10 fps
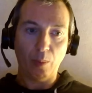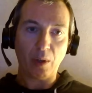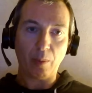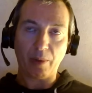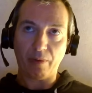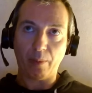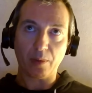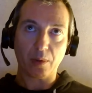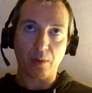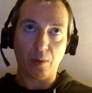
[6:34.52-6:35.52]
meilleures
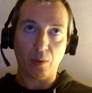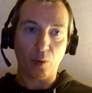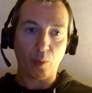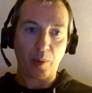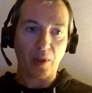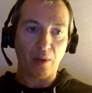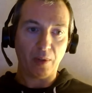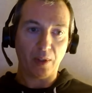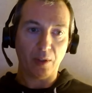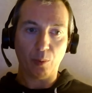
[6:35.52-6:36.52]
performances en, le compilant
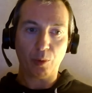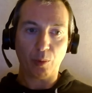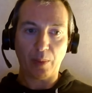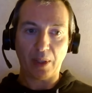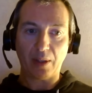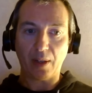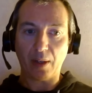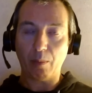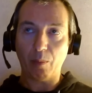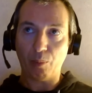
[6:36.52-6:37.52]
avec des options
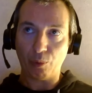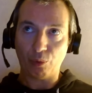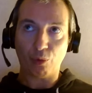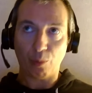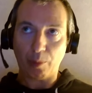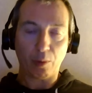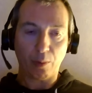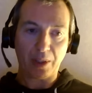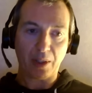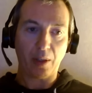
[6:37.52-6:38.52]
matérielles pour du support de
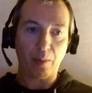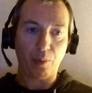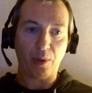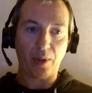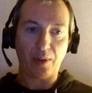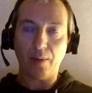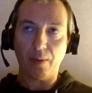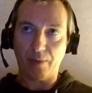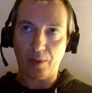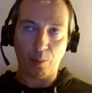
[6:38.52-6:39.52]
matériel plus récent,
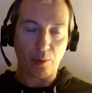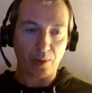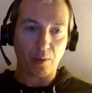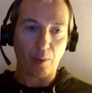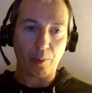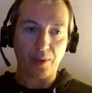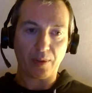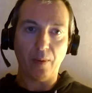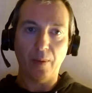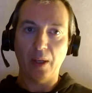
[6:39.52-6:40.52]
enfin de processeurs plus
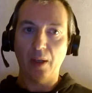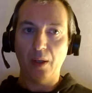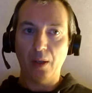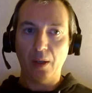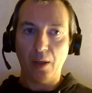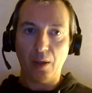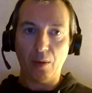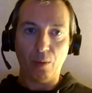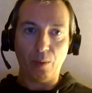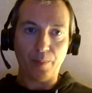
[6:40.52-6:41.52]
récents. Et
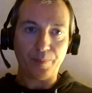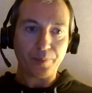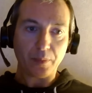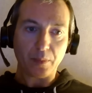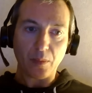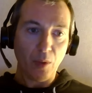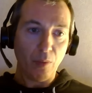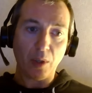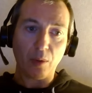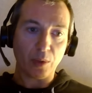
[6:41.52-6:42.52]

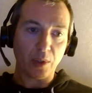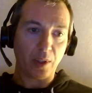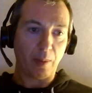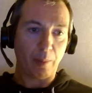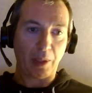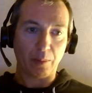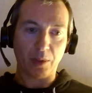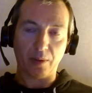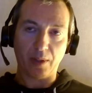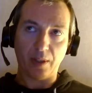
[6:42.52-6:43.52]
voilà, on sait qu'il y a par
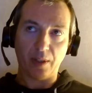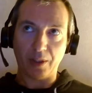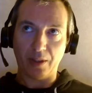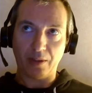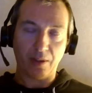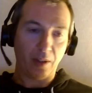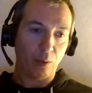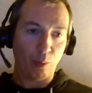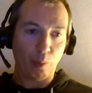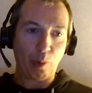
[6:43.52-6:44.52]
exemple Quentin Adam qui est assez
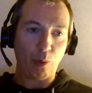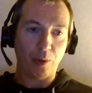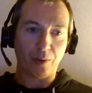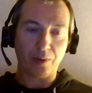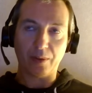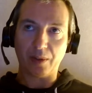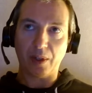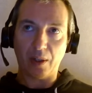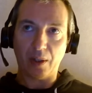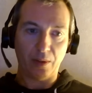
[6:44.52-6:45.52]
euh, pro dans ce
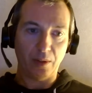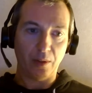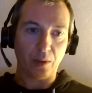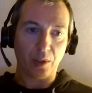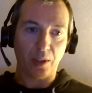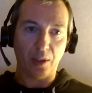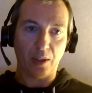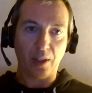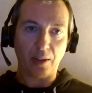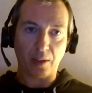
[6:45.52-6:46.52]
sens-là, en disant qu'il
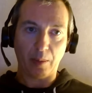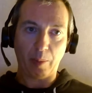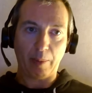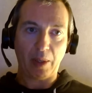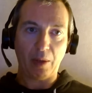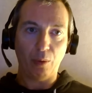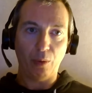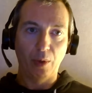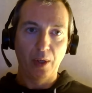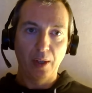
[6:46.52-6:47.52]
gagne quand même pas mal
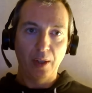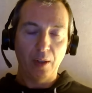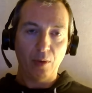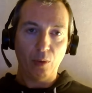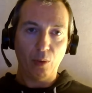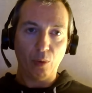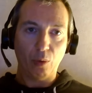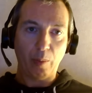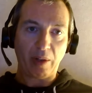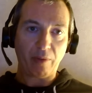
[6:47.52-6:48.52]
de,
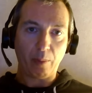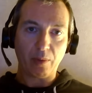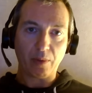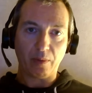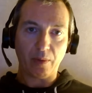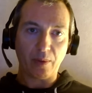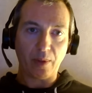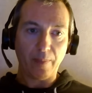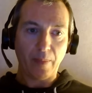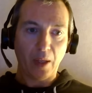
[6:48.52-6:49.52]
de, performances en faisant
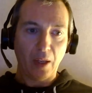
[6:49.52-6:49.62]
ça.